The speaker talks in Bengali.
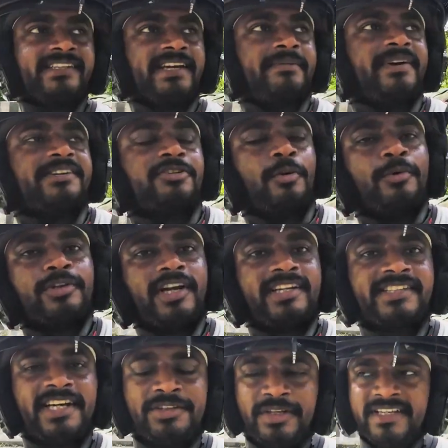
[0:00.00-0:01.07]
আছে এবার সমতলে
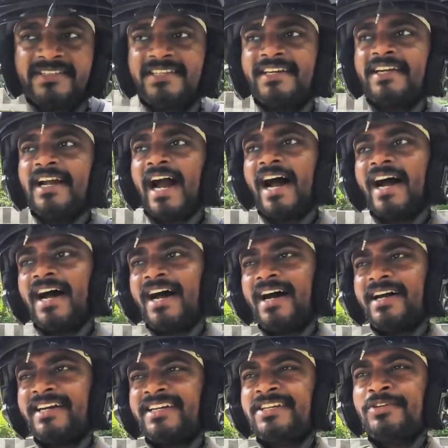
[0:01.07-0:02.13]
যেহেতু এসছি গা
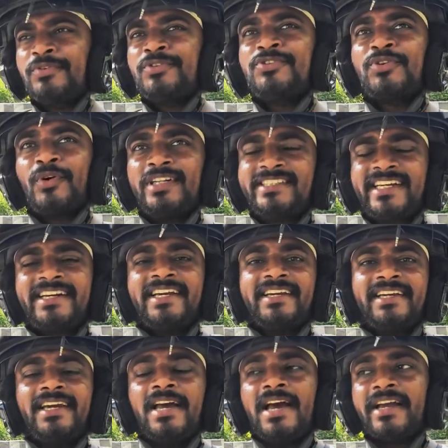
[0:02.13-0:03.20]
একটু জ্বলছে
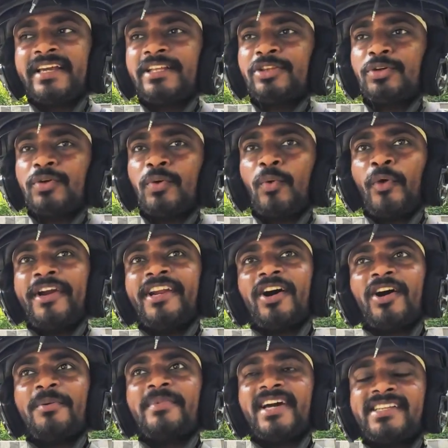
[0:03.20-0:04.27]
ঠিকই কিন্তু ওই
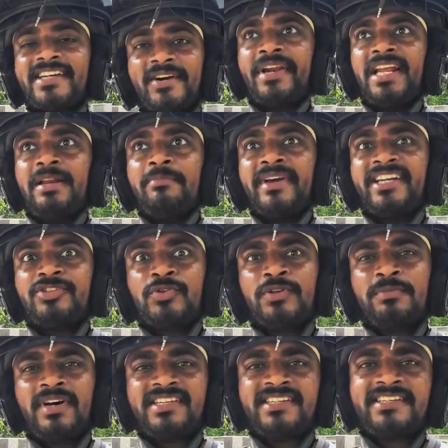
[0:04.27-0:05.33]
রকম না যে এপ্রিল মে জুন
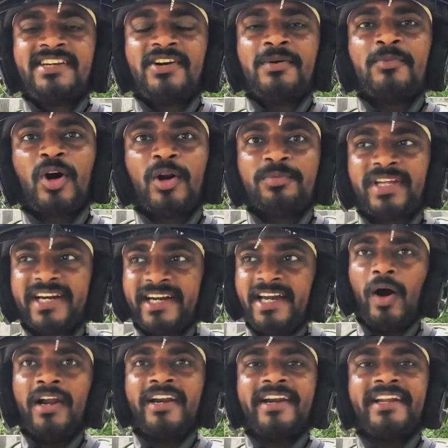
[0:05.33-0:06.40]
মাসে যেরকম গরম থাকে
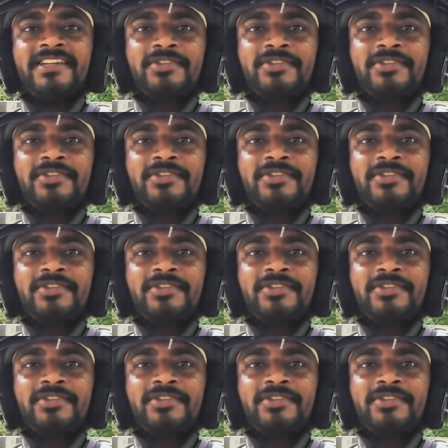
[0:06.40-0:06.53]
অলরেডি